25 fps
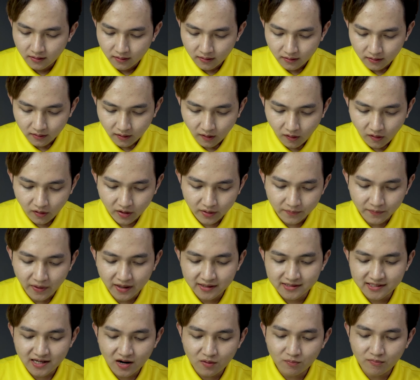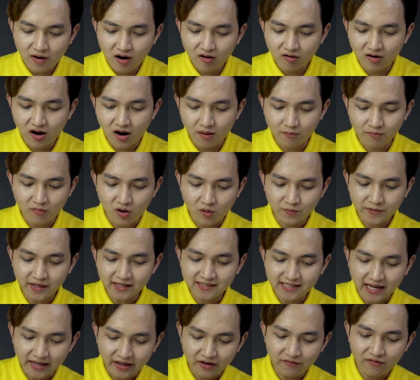Rồi, bên trong bao gồm một chiếc
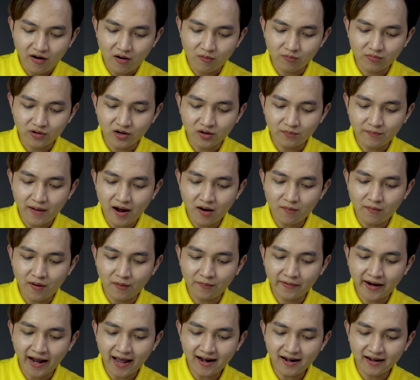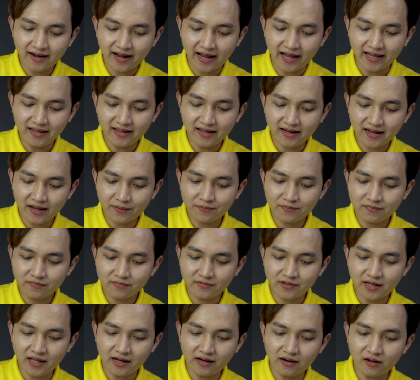sạc dự phòng được bao bọc khá là kỹ nha anh em.
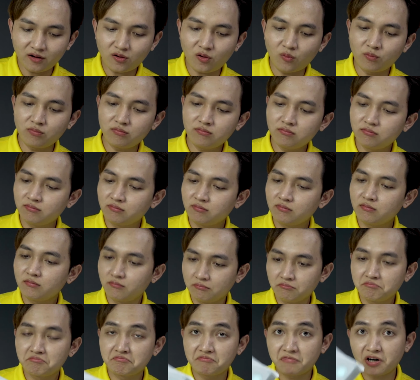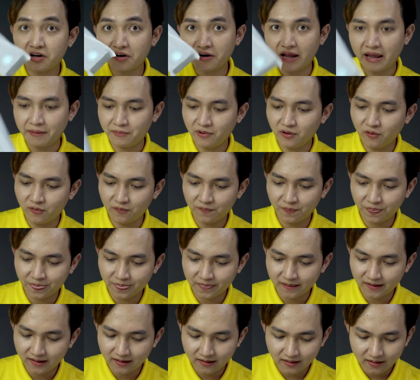Nhìn nó cũng rất là đẹp luôn.
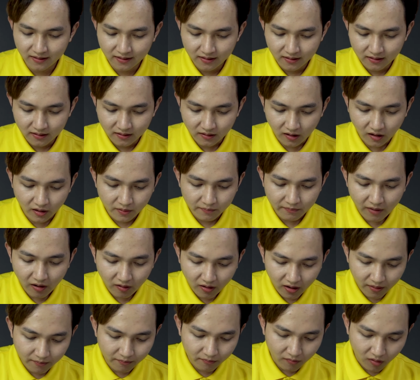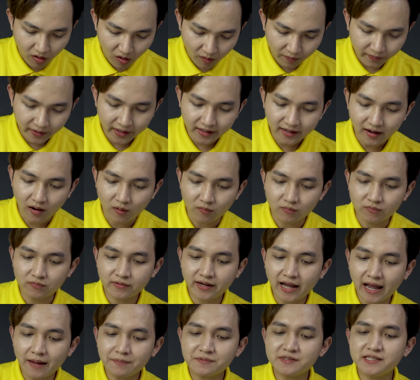Rồi, bao gồm một cái cổng
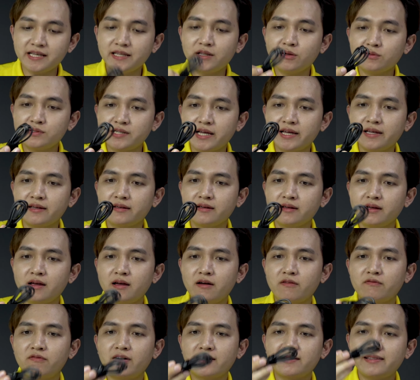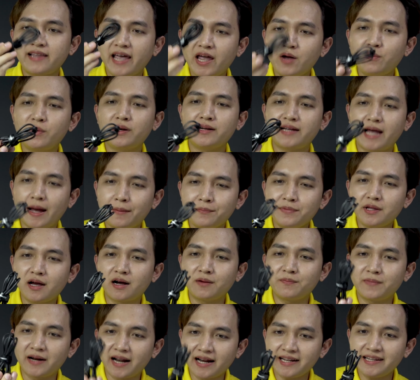cáp xê hai xê. Và theo mình cảm
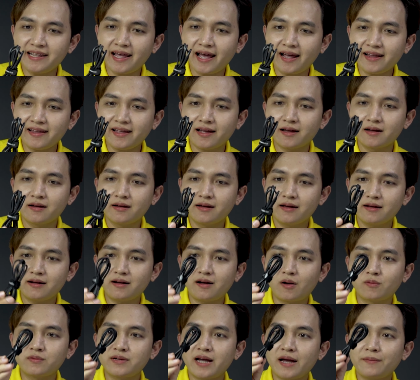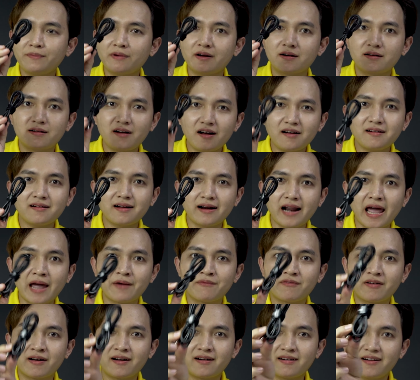nhận, mình đánh giá nha, cổng cáp này rất là đẹp
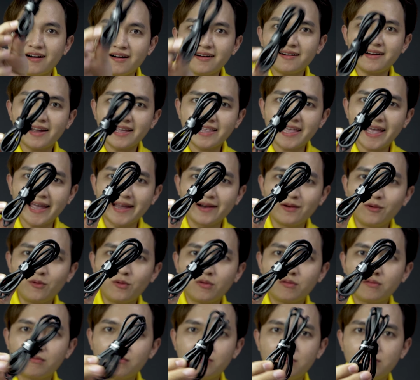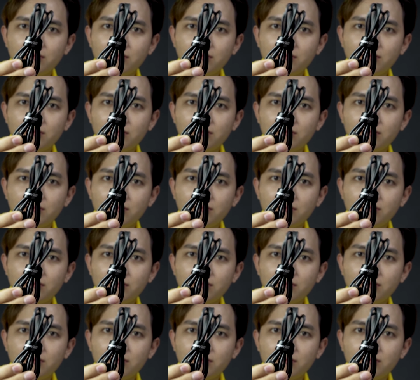và rất là dày luôn.